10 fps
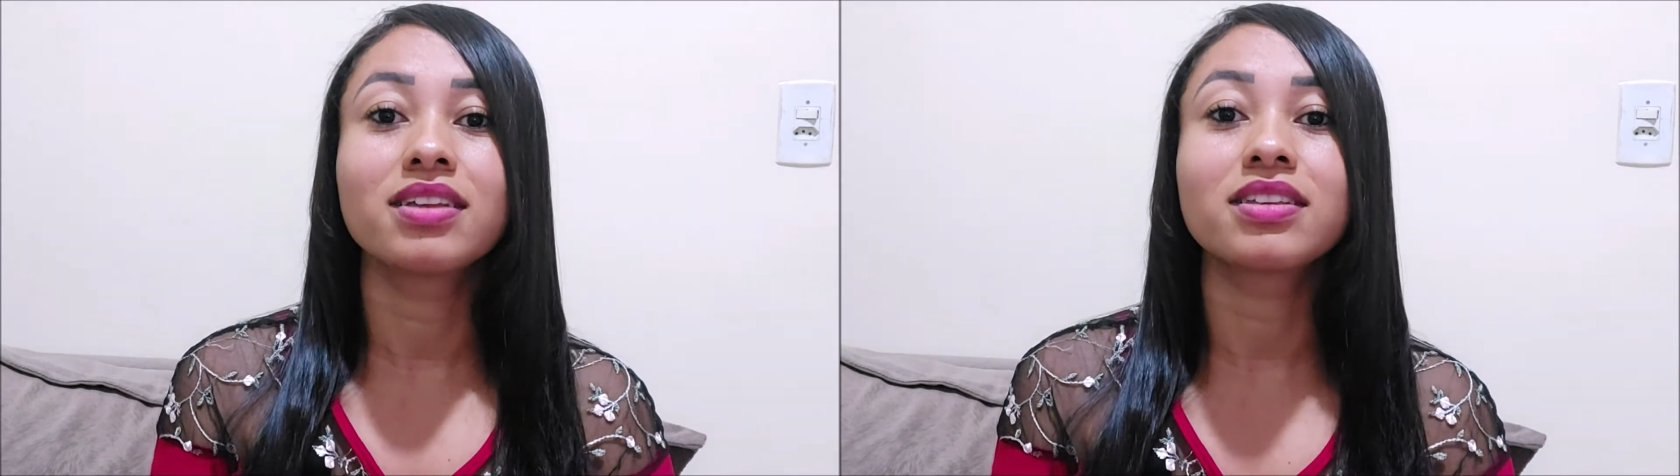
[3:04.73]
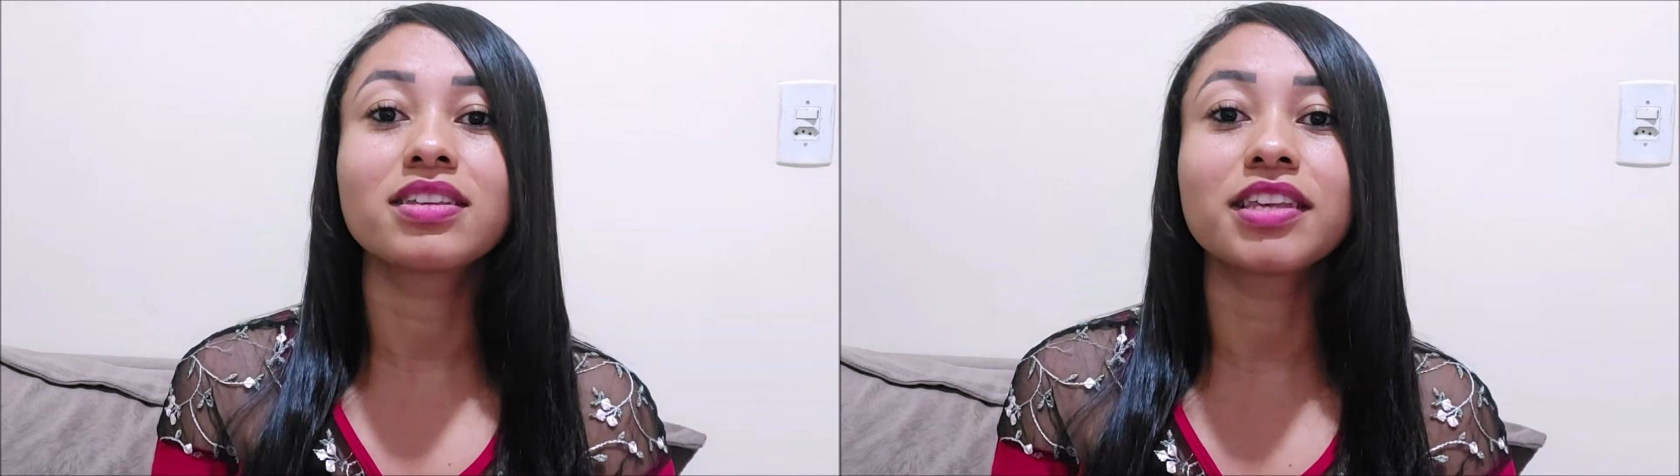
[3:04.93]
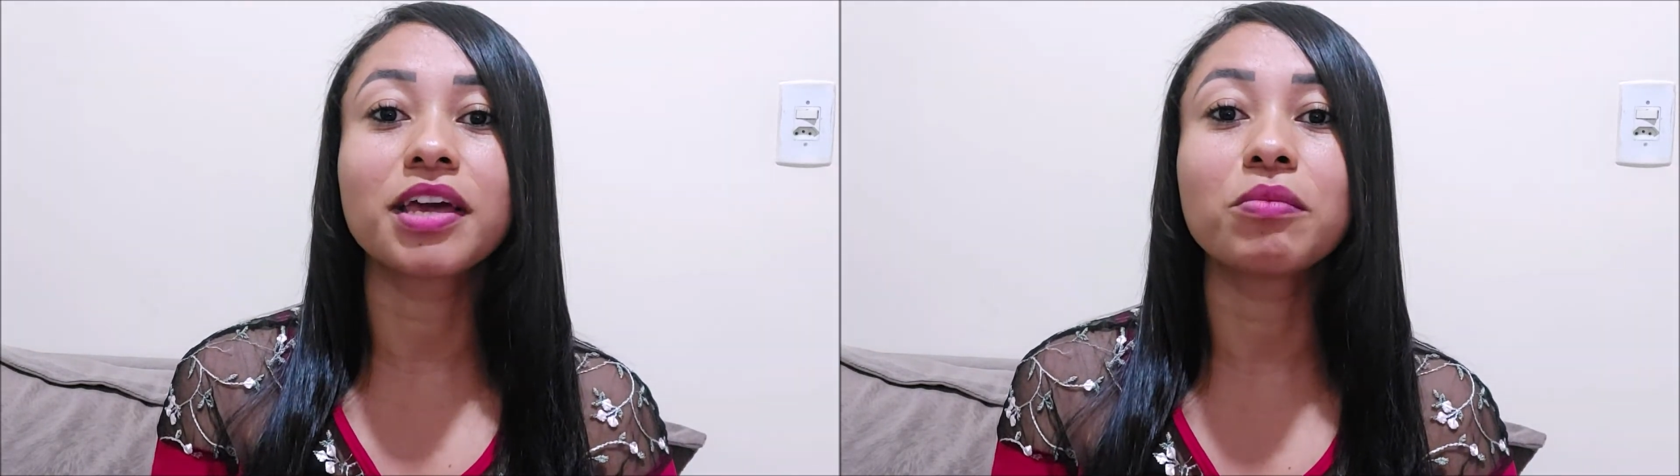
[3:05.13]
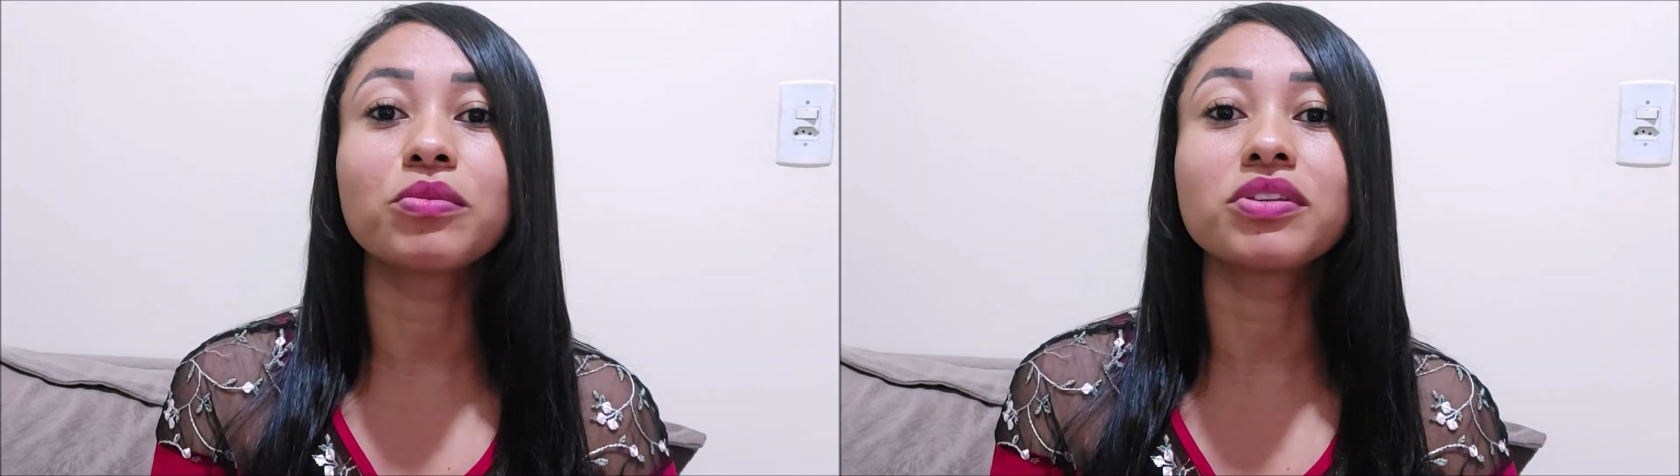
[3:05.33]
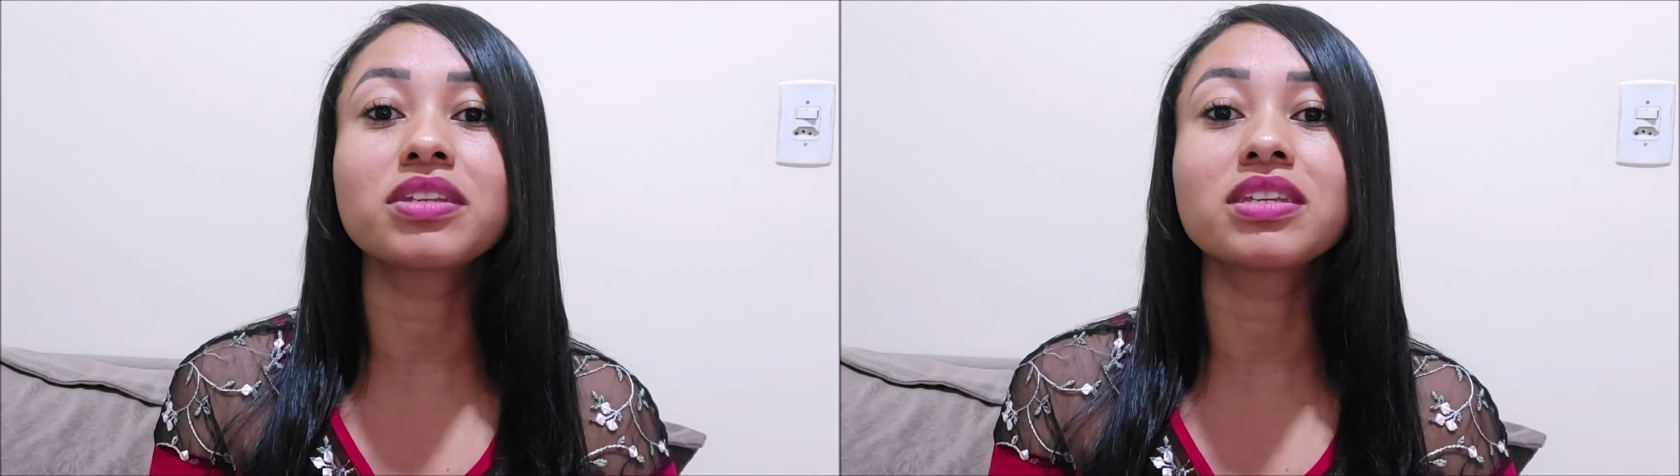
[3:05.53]

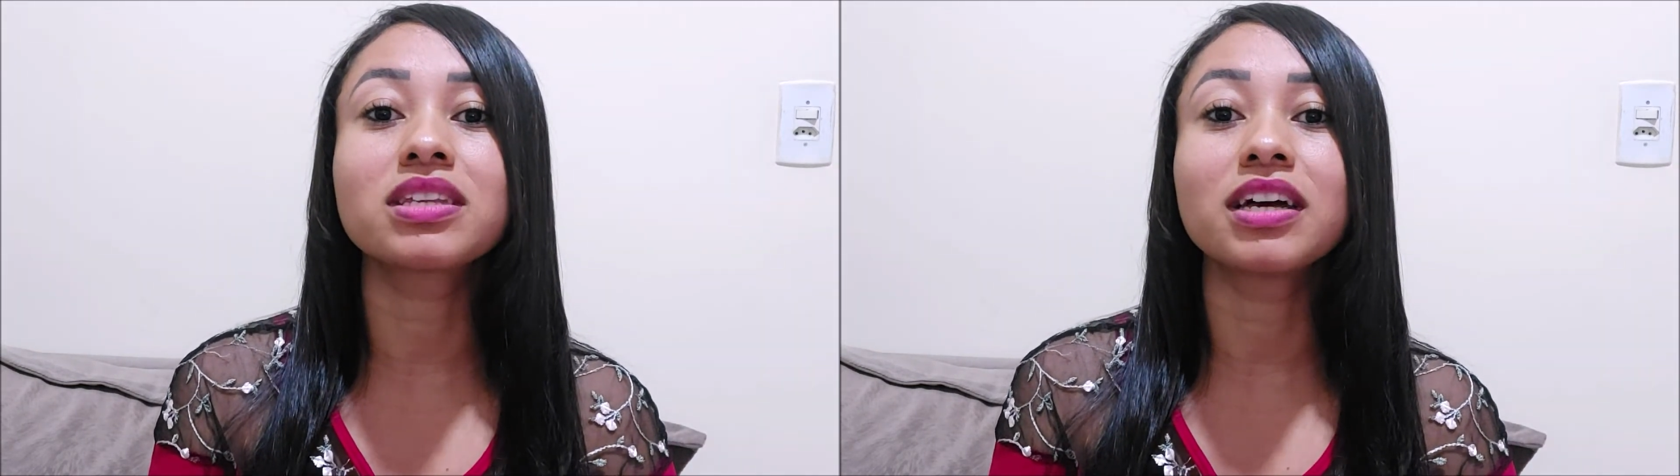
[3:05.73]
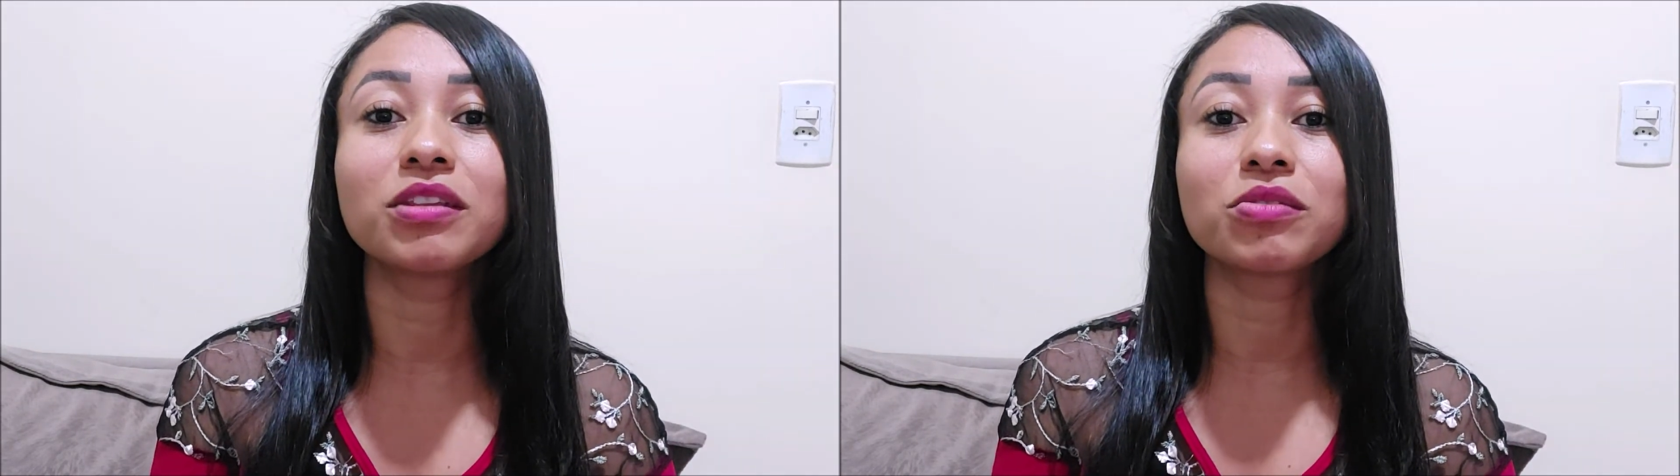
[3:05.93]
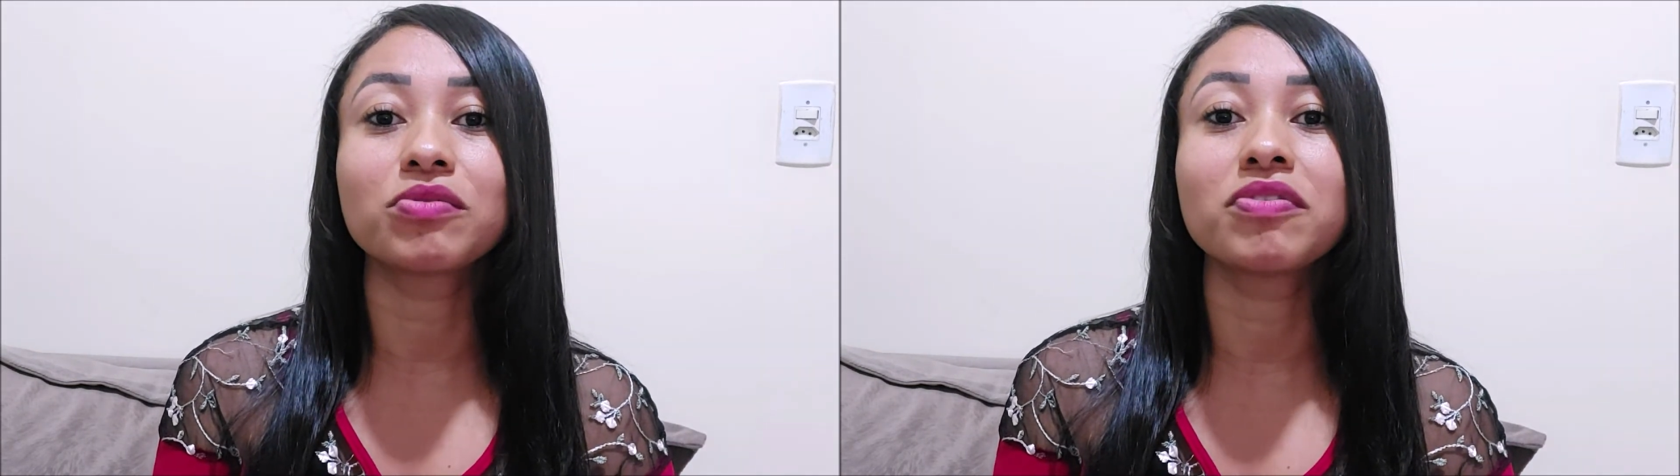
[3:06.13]
sermos santos,